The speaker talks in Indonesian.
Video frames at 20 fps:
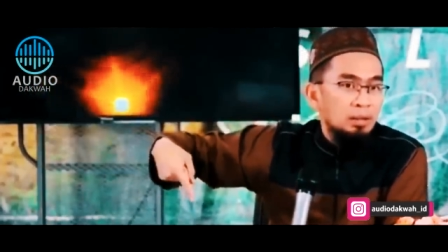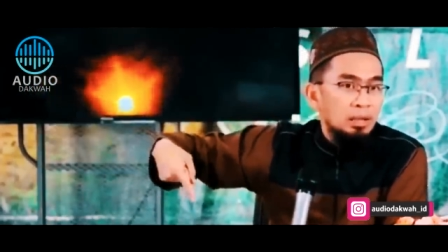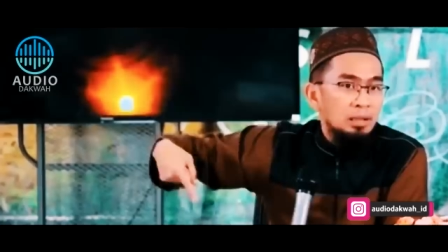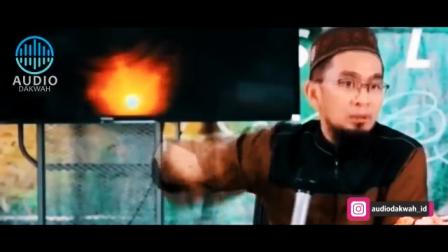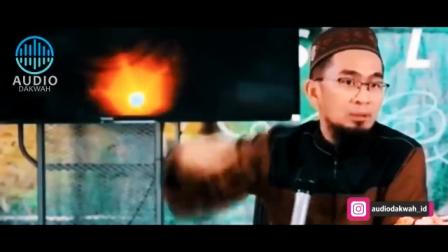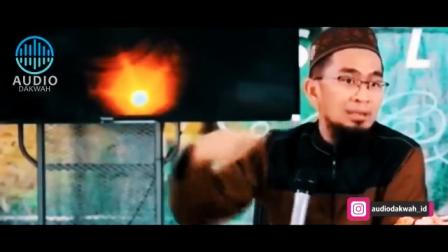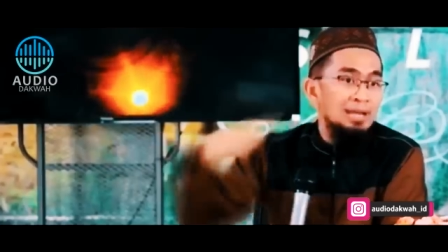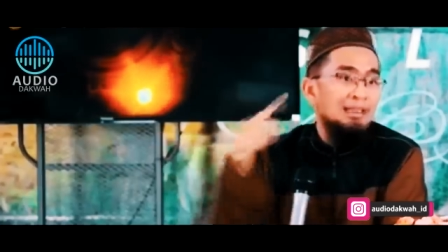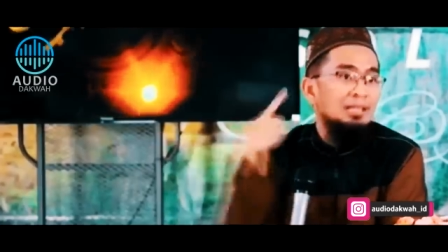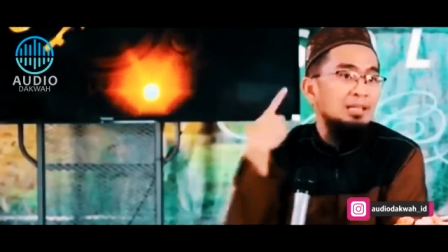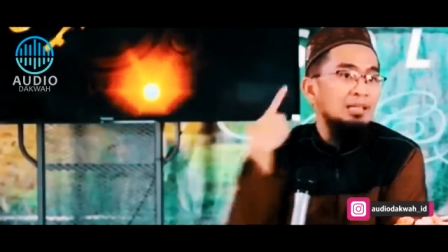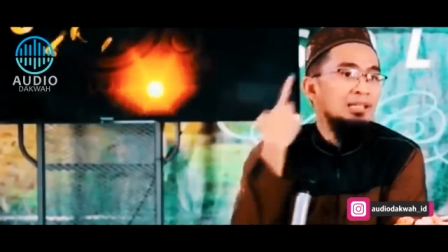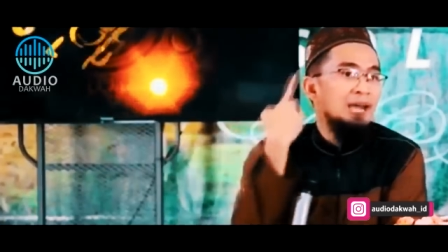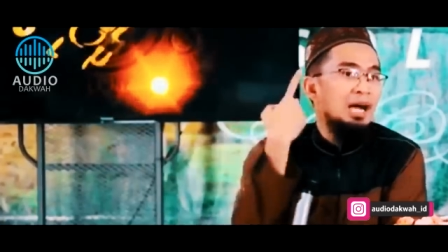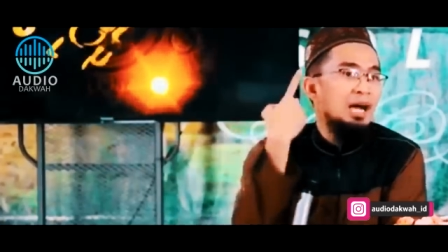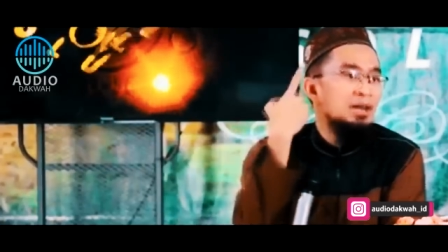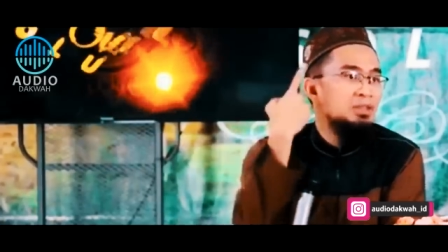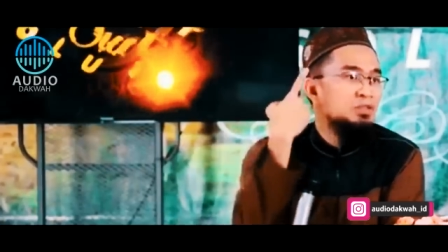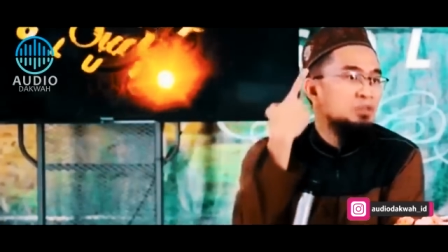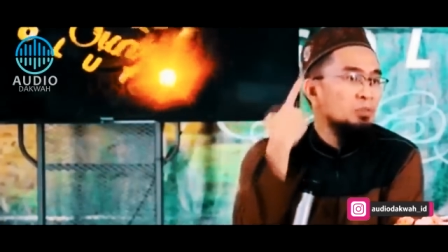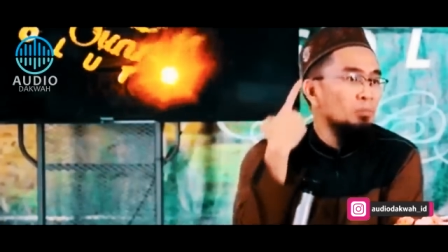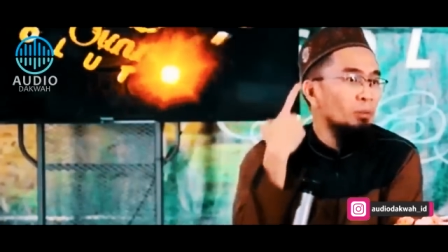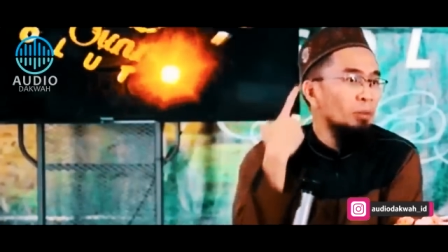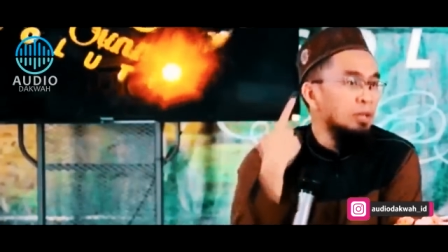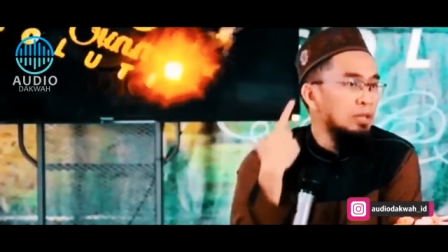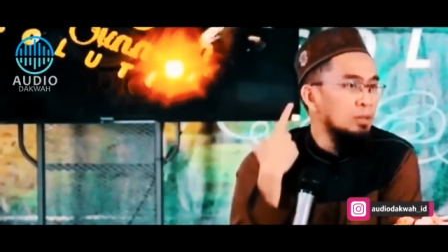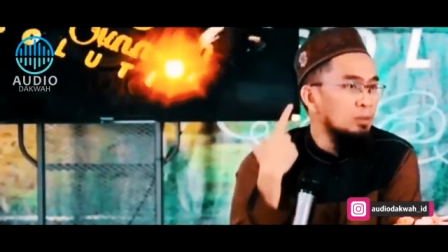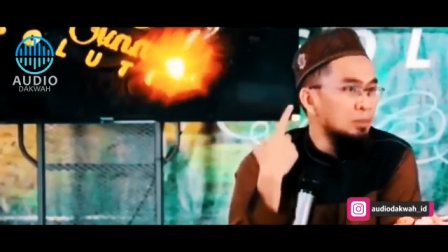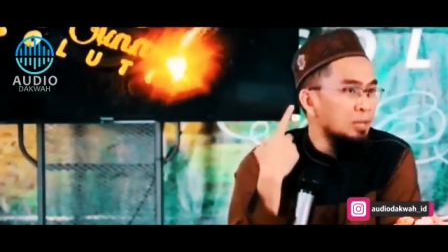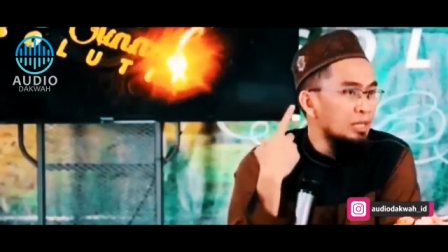Itu dalil tahajud
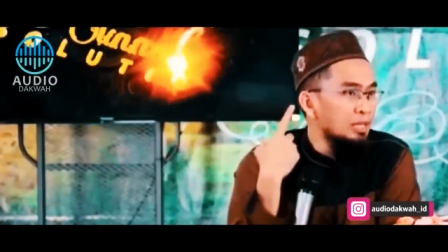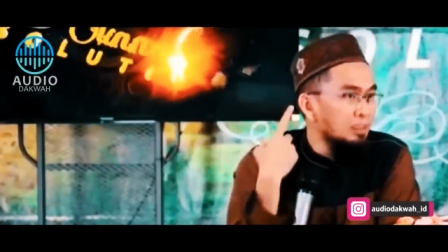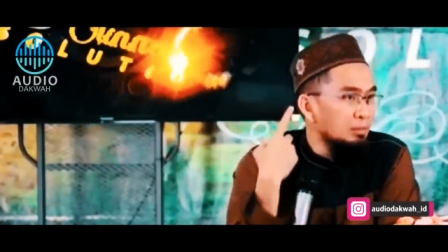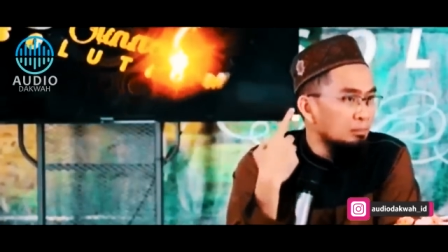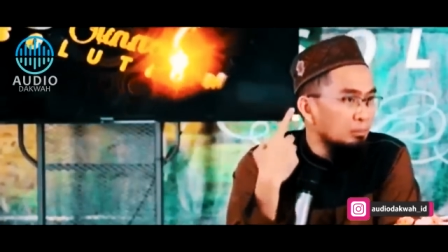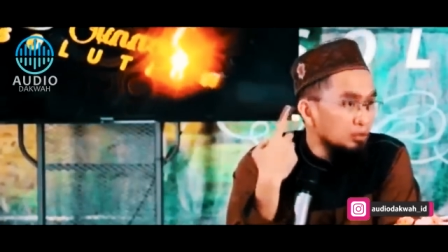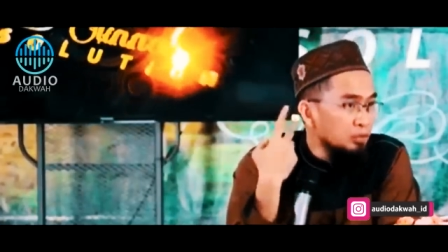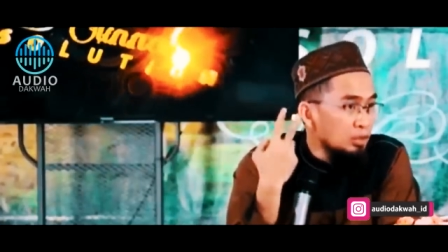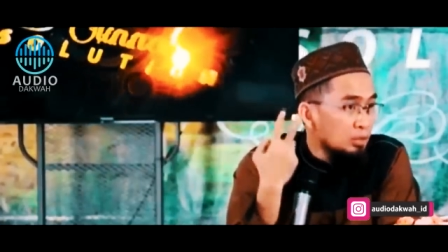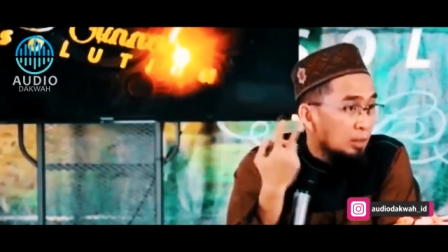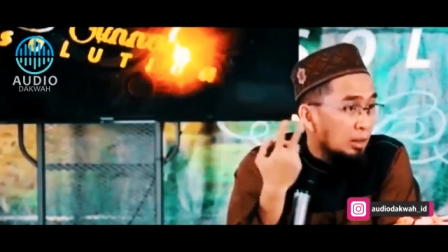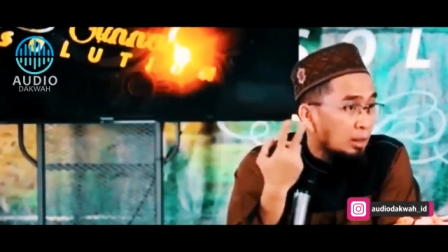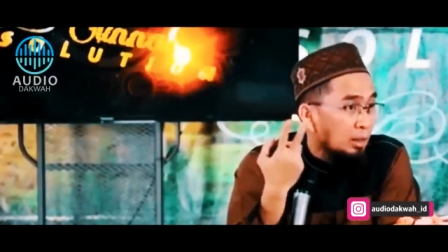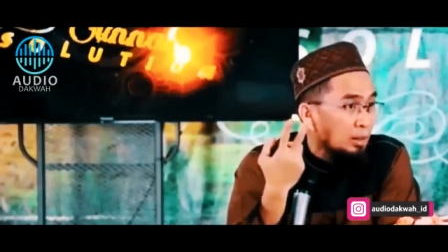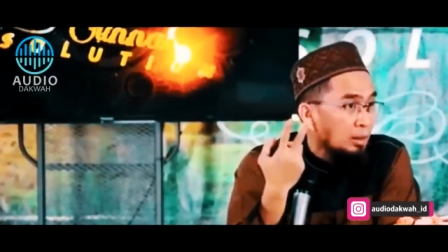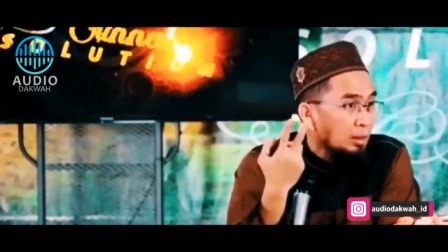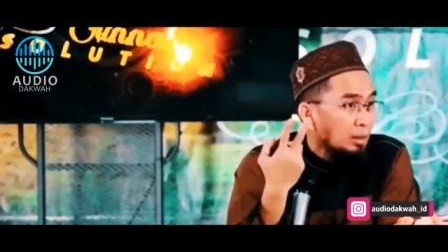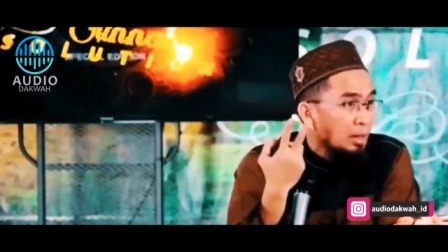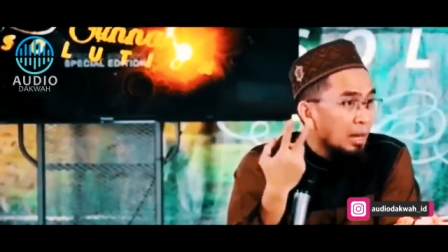boleh ditunaikan berjamaah.